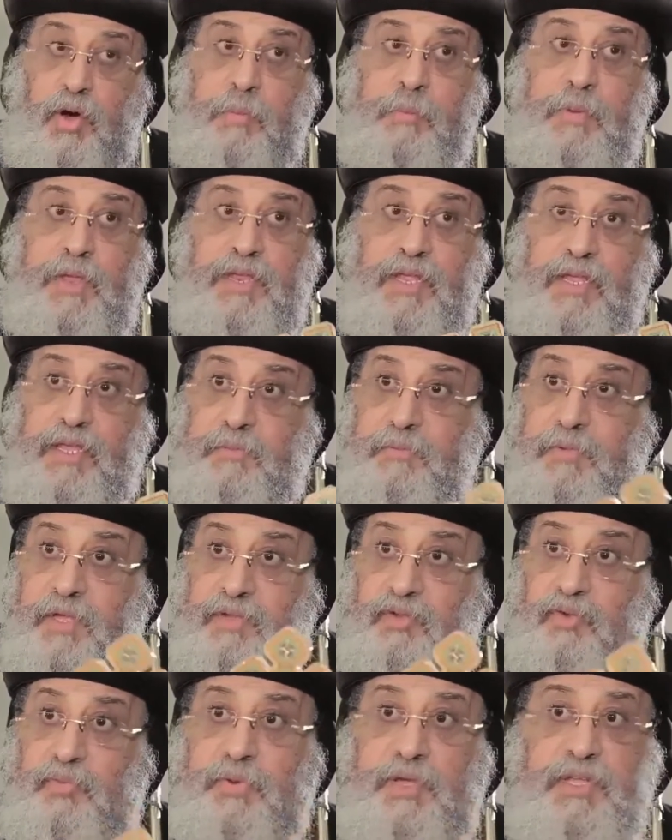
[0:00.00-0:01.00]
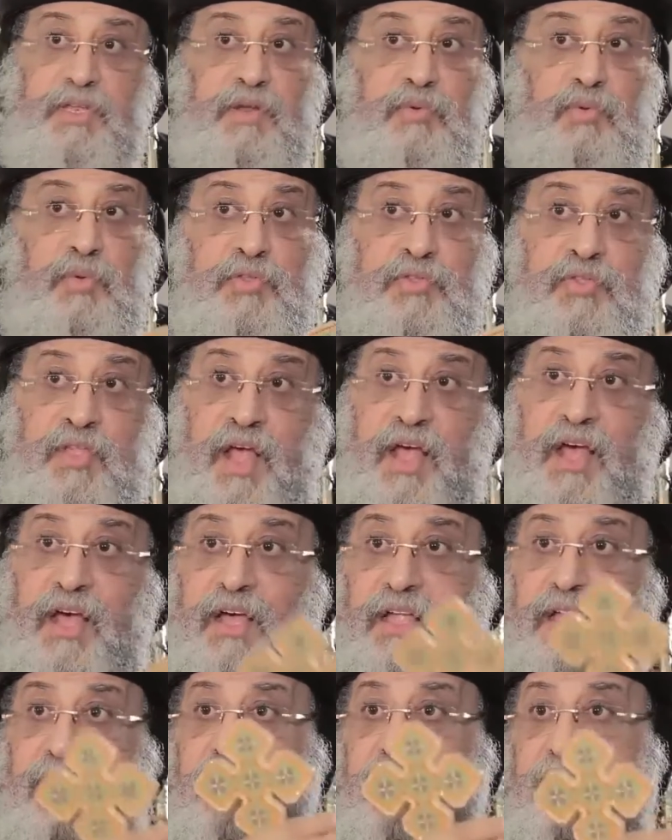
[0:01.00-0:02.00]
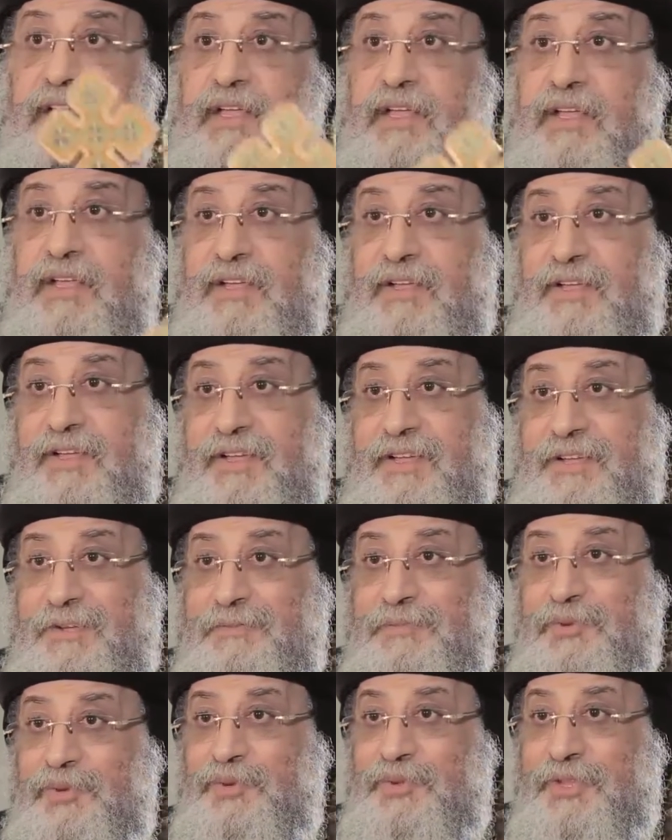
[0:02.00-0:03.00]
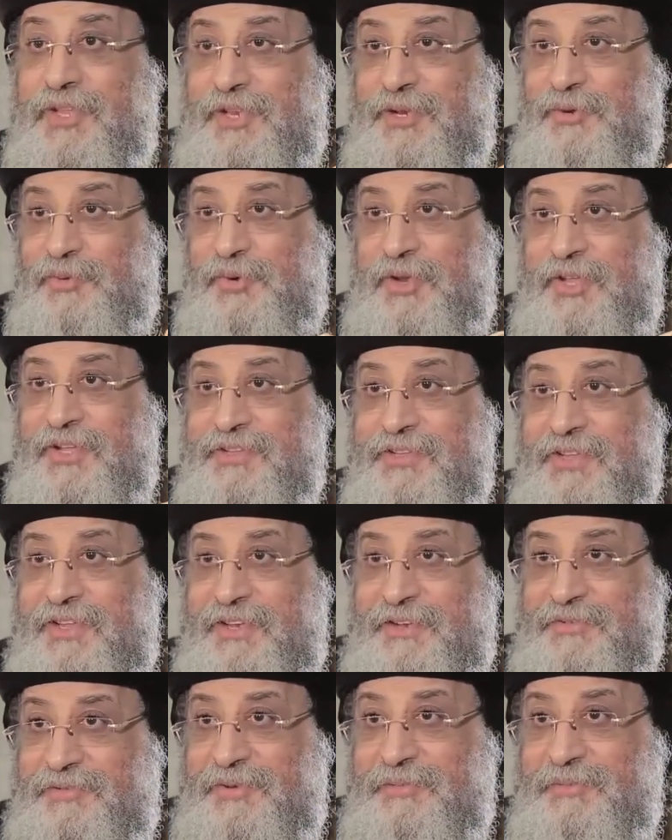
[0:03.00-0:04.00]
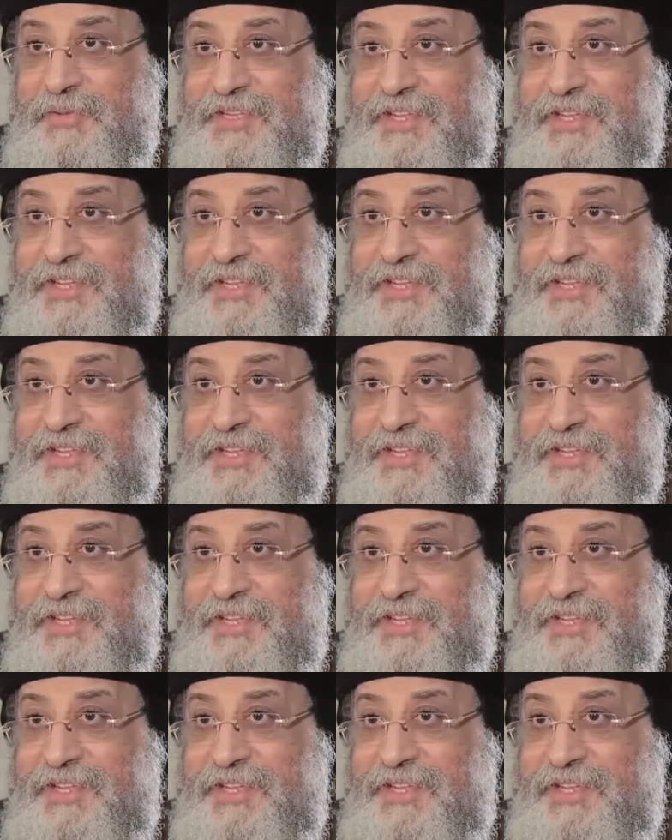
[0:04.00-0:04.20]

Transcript: وعملنا كميات وبقينا نوزعها على بيوت الاولاد اللي في